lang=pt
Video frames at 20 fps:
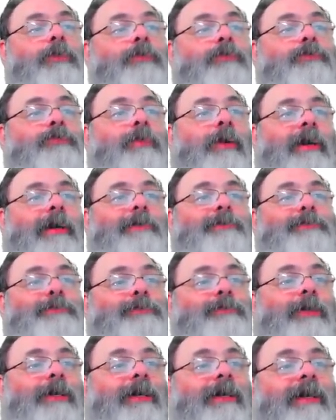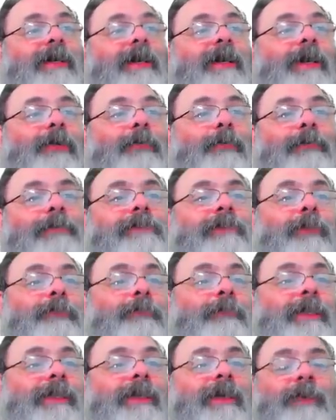usuários só, contra um
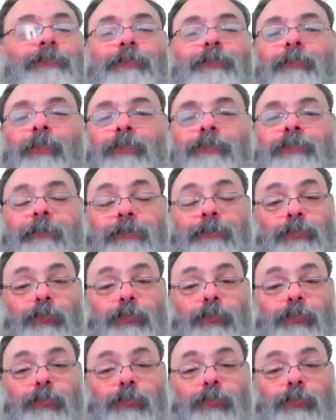milhão do Bolsonaro.